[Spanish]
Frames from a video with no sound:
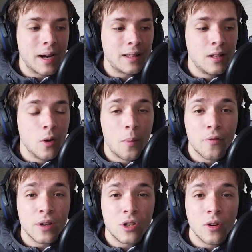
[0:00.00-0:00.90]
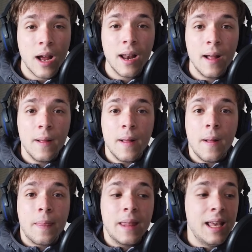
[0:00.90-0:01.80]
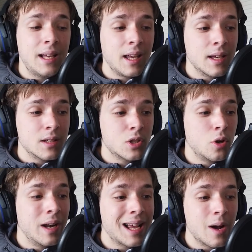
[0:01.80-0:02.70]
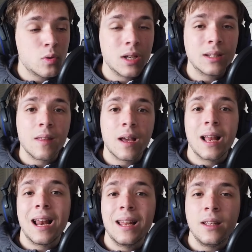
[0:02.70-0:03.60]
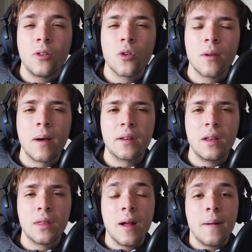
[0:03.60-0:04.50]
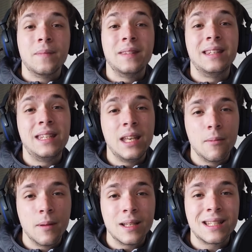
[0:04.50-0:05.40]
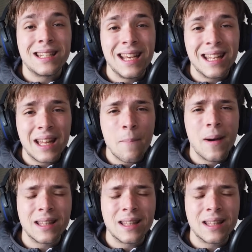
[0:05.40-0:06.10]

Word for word: un partido profesional y que son el causante de que el Atlético de Madrid lleve siete